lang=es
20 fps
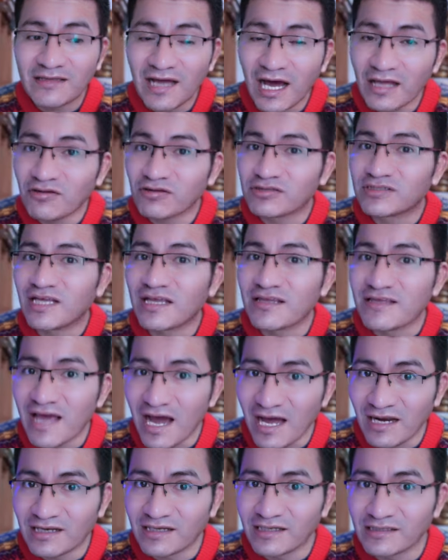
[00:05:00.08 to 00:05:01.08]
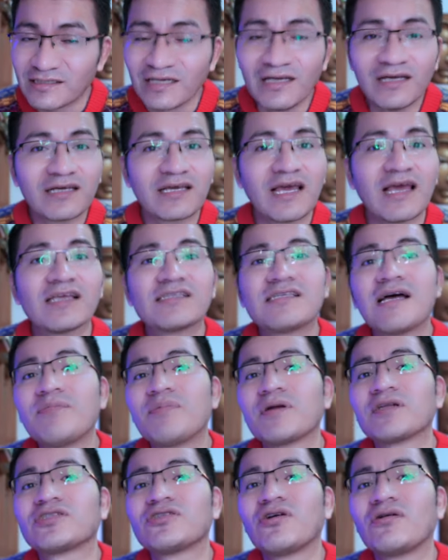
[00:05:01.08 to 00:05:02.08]
ha dado señales que
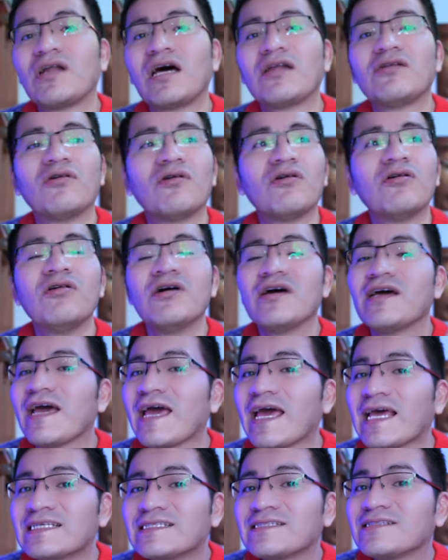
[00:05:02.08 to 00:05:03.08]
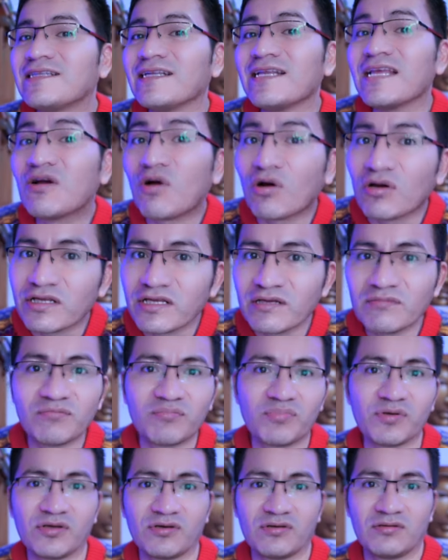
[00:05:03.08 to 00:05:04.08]
esa persona no es trigo
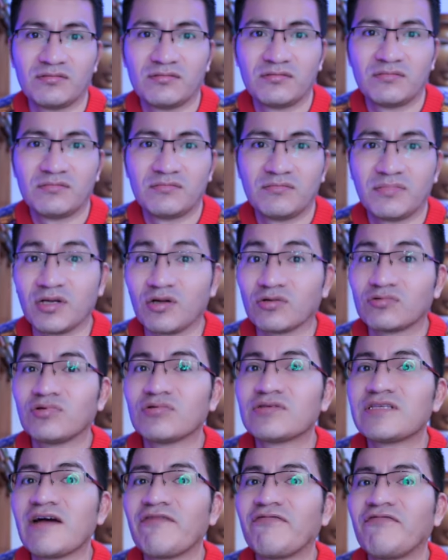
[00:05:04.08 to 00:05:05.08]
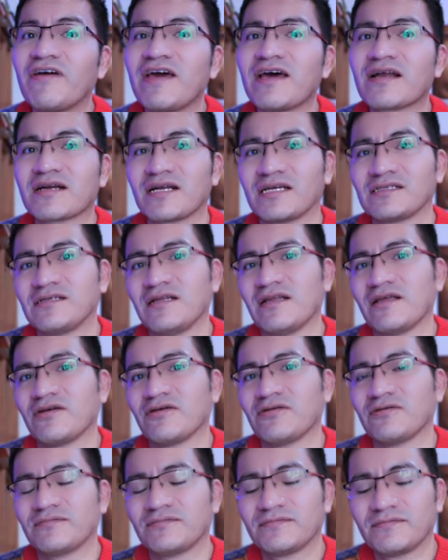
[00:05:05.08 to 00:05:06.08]
limpio, pero tú te aferras,
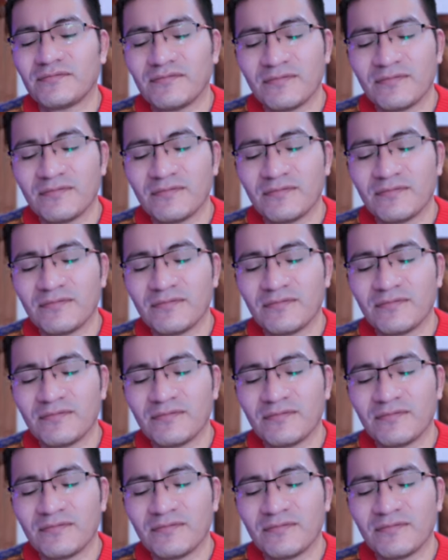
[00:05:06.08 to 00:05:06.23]
Leo.